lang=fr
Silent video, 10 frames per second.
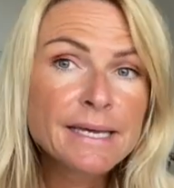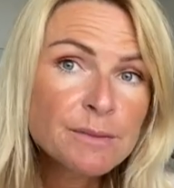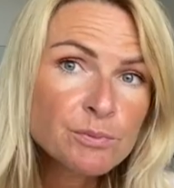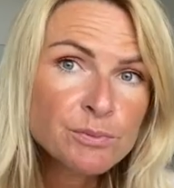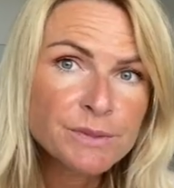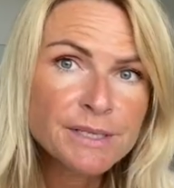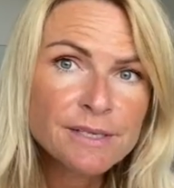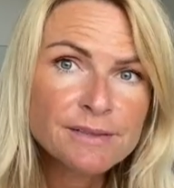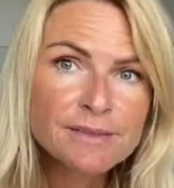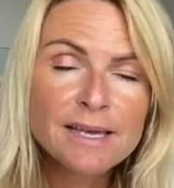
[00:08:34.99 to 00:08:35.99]
Et puis,
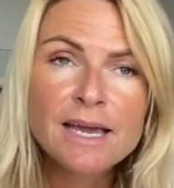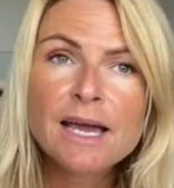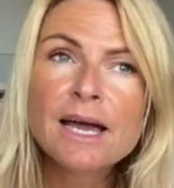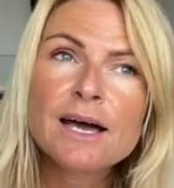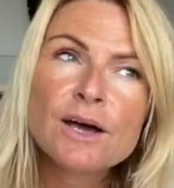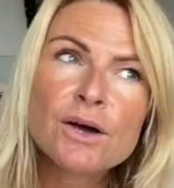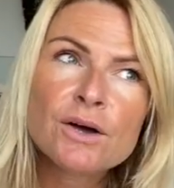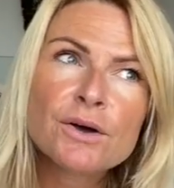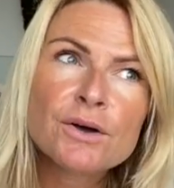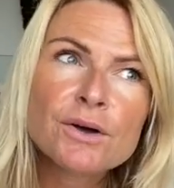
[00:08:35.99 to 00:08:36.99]

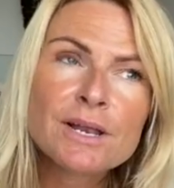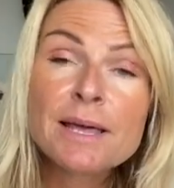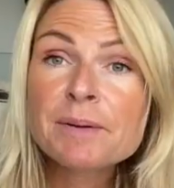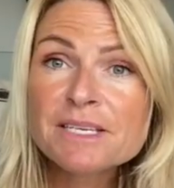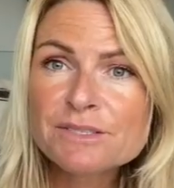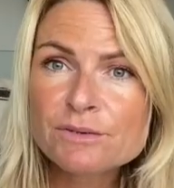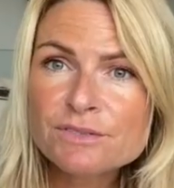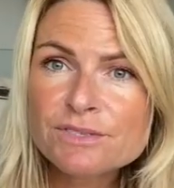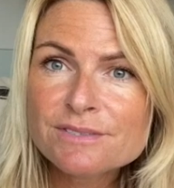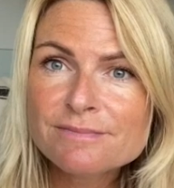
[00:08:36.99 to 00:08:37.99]
euh, la
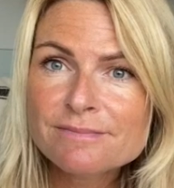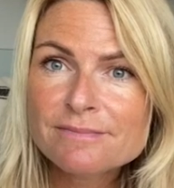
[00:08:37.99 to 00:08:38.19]
présence